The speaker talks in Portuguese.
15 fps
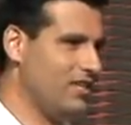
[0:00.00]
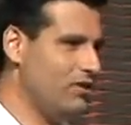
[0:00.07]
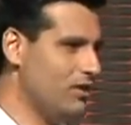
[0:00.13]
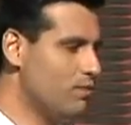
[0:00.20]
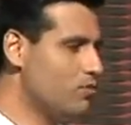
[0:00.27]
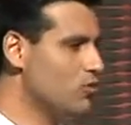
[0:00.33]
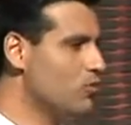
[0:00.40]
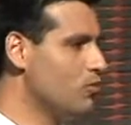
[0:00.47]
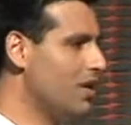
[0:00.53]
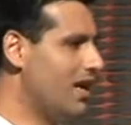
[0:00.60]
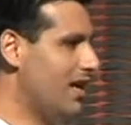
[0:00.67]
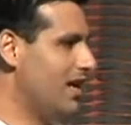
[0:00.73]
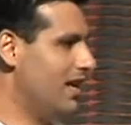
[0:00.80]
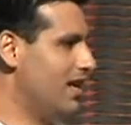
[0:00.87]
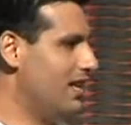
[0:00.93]
Eu lembro de
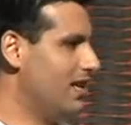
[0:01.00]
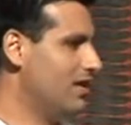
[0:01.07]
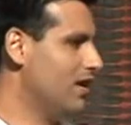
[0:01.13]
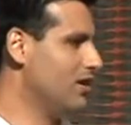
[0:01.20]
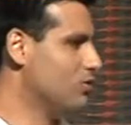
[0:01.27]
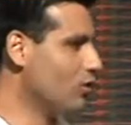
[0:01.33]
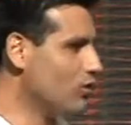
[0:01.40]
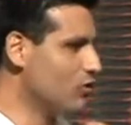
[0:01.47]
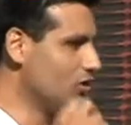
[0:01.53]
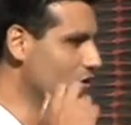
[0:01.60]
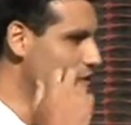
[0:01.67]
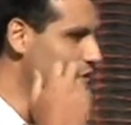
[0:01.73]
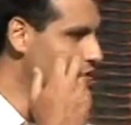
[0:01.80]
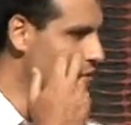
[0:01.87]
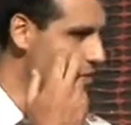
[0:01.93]
uma
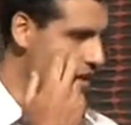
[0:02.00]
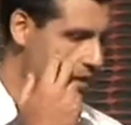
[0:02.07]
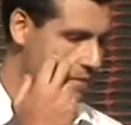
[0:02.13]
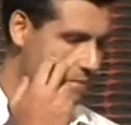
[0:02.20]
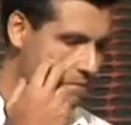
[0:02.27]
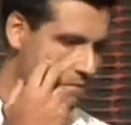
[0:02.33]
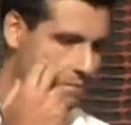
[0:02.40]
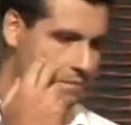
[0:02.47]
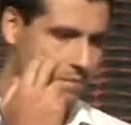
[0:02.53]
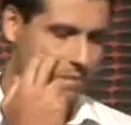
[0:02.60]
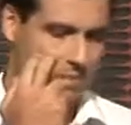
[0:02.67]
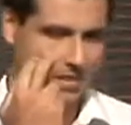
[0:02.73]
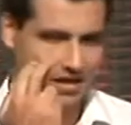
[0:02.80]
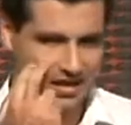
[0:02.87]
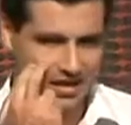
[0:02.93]
resolução que eu tomei.
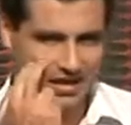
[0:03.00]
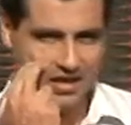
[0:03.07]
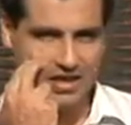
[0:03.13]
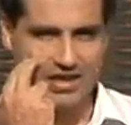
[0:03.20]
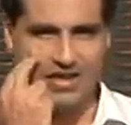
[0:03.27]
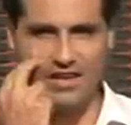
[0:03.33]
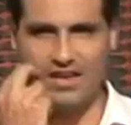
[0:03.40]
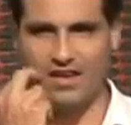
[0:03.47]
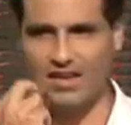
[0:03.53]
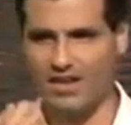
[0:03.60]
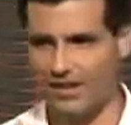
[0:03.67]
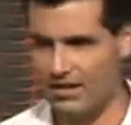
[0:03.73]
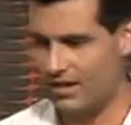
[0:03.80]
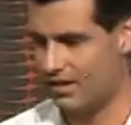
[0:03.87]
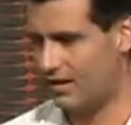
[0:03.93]

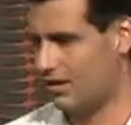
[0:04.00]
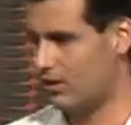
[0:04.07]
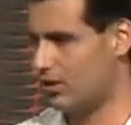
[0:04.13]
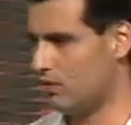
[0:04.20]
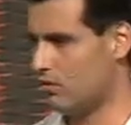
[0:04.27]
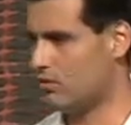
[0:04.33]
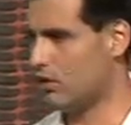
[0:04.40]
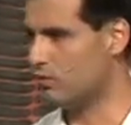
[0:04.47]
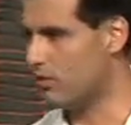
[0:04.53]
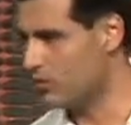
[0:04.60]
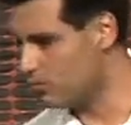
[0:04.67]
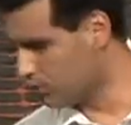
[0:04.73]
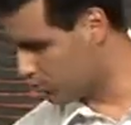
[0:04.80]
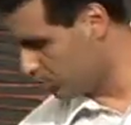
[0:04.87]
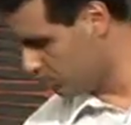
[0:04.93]
É, eu tenho um